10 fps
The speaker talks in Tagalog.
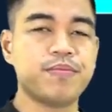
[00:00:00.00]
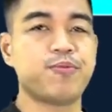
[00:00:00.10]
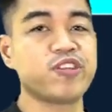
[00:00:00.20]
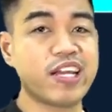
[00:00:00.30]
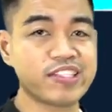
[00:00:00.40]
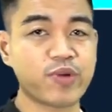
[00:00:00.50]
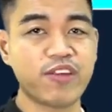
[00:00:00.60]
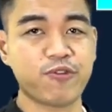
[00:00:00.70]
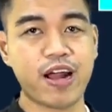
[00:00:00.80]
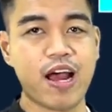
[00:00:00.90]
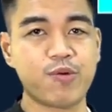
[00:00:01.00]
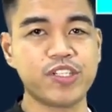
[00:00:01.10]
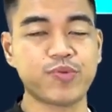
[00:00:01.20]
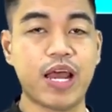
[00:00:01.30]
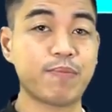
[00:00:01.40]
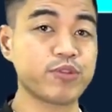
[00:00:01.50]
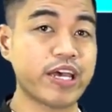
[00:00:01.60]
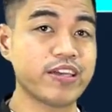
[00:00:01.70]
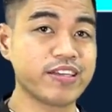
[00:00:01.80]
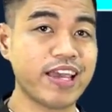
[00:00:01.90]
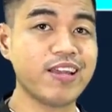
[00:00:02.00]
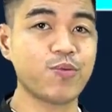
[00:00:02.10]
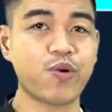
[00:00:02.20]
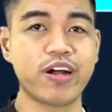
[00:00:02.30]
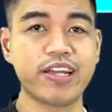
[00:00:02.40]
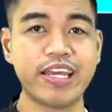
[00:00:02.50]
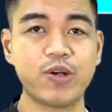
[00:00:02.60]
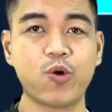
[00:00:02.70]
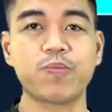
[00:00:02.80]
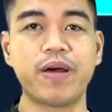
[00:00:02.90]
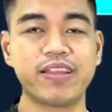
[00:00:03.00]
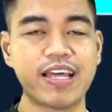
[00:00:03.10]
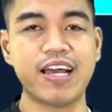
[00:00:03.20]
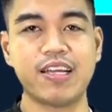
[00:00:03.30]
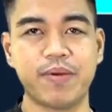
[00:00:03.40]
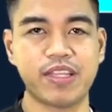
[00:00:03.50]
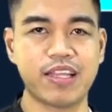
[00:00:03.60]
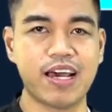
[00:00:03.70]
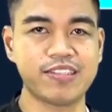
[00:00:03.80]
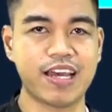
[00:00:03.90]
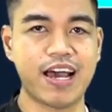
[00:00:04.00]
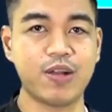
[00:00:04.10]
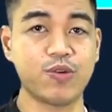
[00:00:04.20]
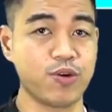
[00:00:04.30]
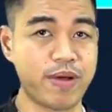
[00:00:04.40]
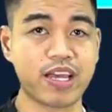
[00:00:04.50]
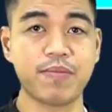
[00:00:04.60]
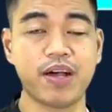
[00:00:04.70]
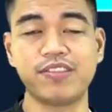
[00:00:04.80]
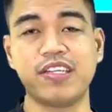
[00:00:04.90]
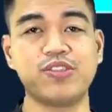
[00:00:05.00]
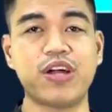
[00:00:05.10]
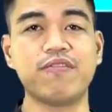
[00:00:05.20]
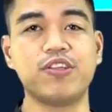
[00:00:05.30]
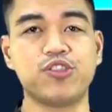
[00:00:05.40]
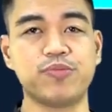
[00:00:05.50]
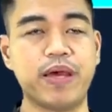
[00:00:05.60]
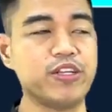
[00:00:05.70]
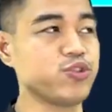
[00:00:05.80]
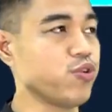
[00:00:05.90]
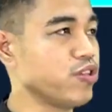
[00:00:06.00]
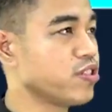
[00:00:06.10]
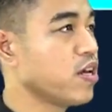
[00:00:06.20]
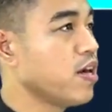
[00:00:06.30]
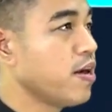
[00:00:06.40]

For the next 24 hours, wala po tayong gale warning or banta ng matataas na alon or maging mga sea travel suspensions.